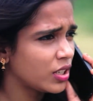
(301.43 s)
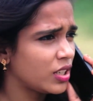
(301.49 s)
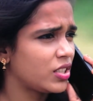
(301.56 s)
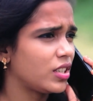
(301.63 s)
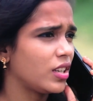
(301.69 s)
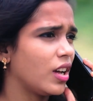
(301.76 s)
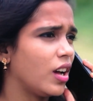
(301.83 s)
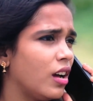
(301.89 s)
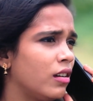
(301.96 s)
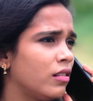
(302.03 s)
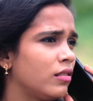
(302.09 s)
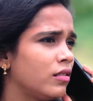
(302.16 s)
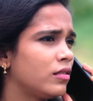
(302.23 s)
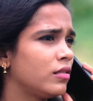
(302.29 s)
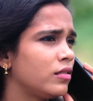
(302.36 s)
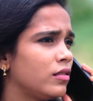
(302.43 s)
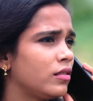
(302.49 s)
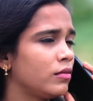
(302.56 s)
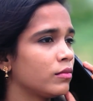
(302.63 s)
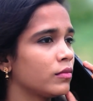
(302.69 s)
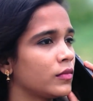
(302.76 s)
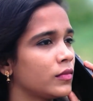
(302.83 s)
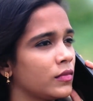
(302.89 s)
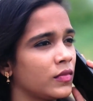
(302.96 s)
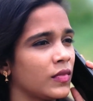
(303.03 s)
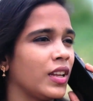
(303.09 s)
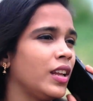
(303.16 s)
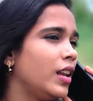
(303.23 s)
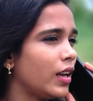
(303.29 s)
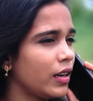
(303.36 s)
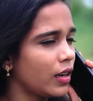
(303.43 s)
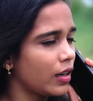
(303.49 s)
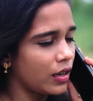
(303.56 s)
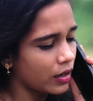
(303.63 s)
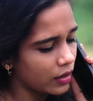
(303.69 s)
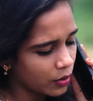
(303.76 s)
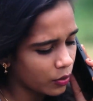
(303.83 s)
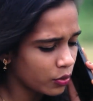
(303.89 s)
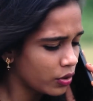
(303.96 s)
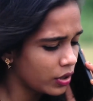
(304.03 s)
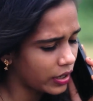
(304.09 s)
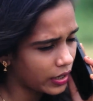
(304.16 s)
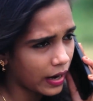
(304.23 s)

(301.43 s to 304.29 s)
தீர்ச்சுண்ணா இல்லைண்ணா இல்லைண்ணா ஒன்றும் இல்லைண்ணா நானே